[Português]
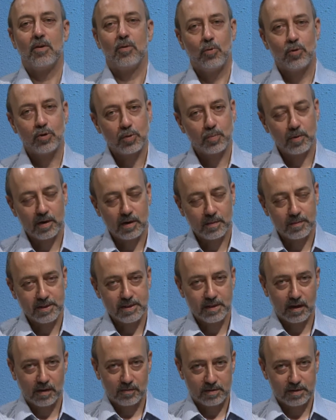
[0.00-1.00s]
Hoje o programa
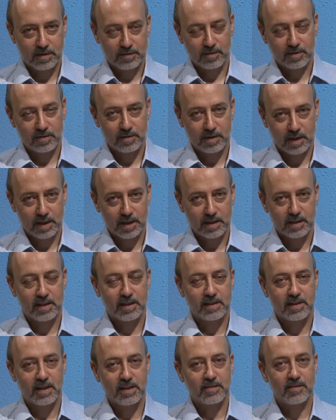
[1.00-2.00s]
Diálogo Sem Fronteira tem a
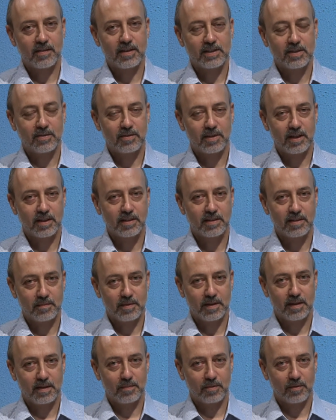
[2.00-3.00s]
satisfação de
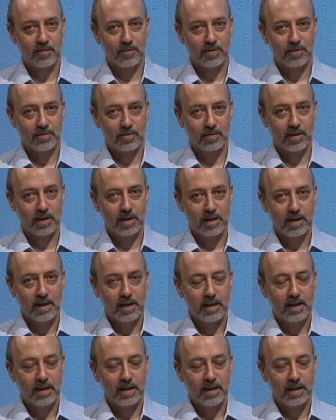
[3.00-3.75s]
receber a professora